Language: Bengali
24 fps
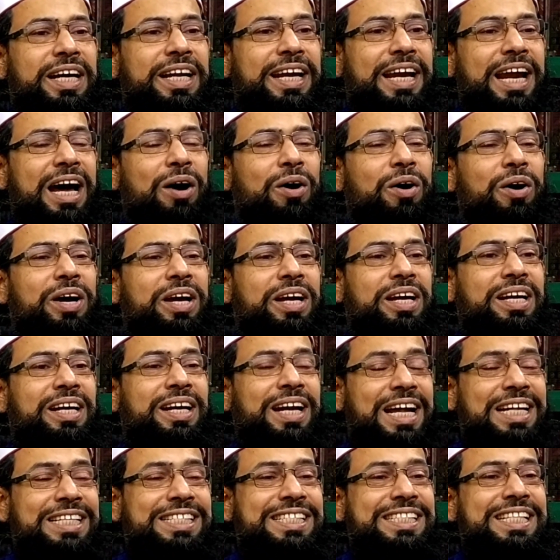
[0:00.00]
না হয়
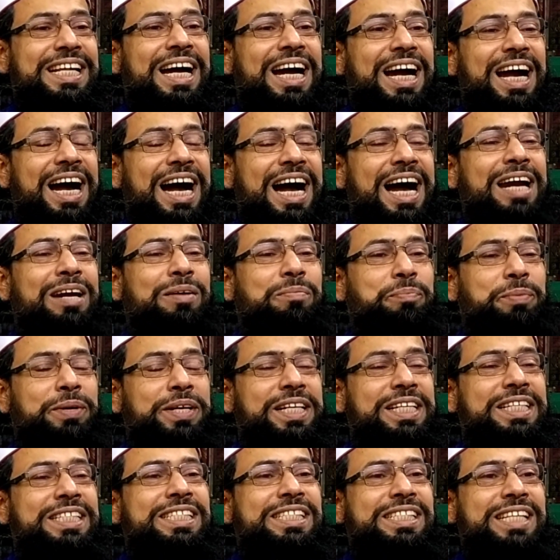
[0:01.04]
রাস্তাঘাট
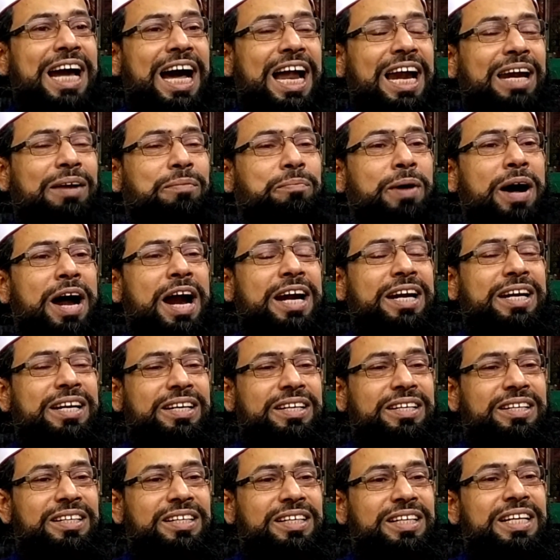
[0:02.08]
ব্রিজ কালবার্ট
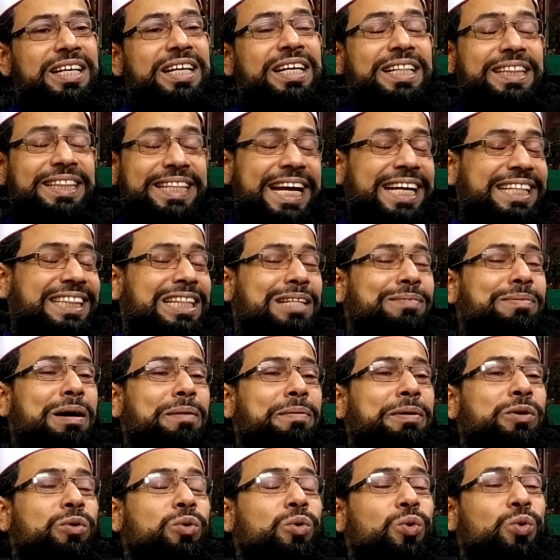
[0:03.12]
দেখতে
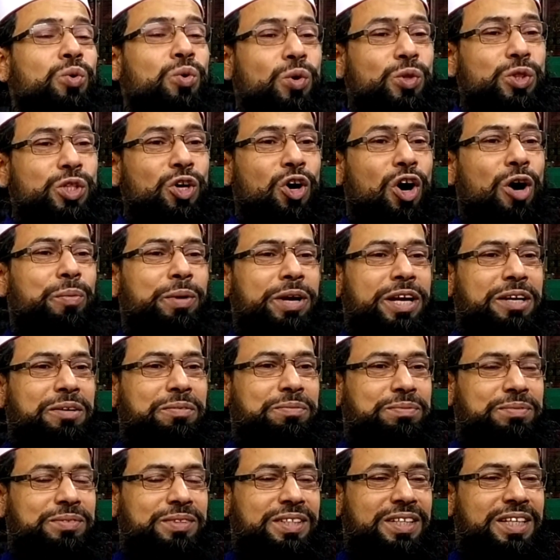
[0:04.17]
পাবেন উন্নতি হবে
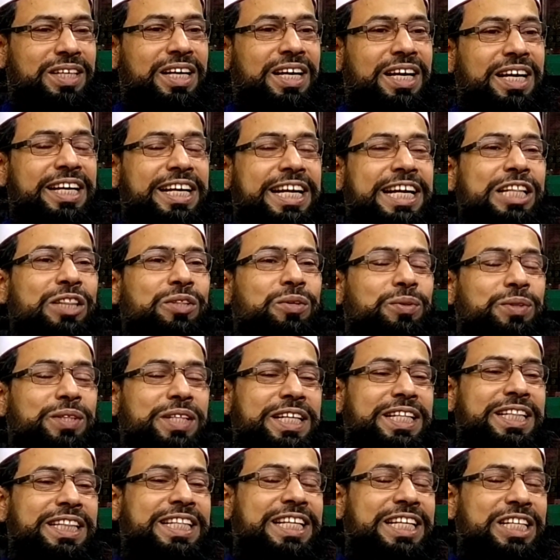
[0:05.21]
কিন্তু
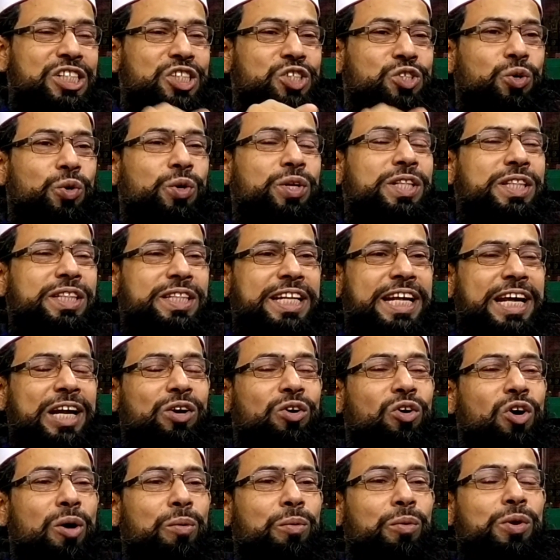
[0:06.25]
দিন দিন চরিত্রের
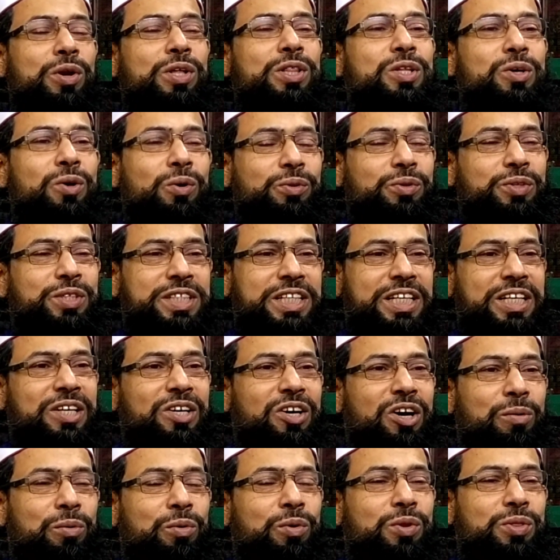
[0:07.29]
অবনতি হচ্ছে
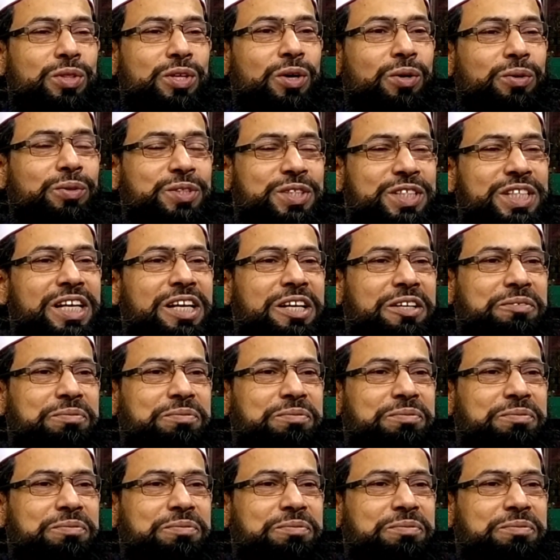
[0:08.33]
অবনতি হচ্ছে